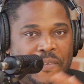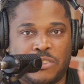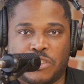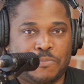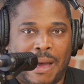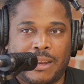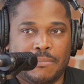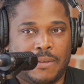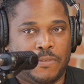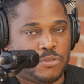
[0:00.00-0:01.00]
Là, on fait juste
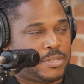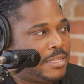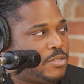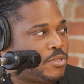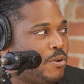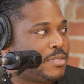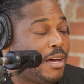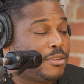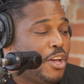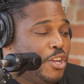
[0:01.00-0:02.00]
parler, mais il faut que tu te restes
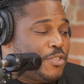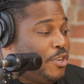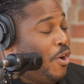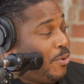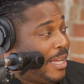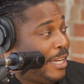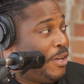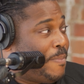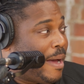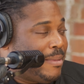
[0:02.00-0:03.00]
sens. Tu vois, là, on est en train
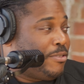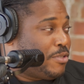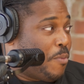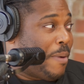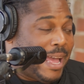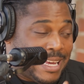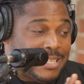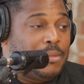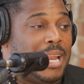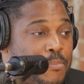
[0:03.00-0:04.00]
de parler. Mettons, si on prend
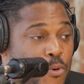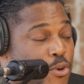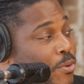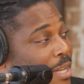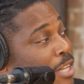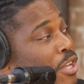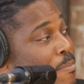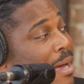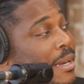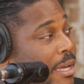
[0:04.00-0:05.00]
exemple de la porn, on train de
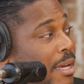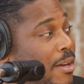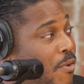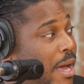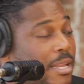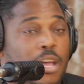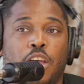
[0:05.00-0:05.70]
parler, right?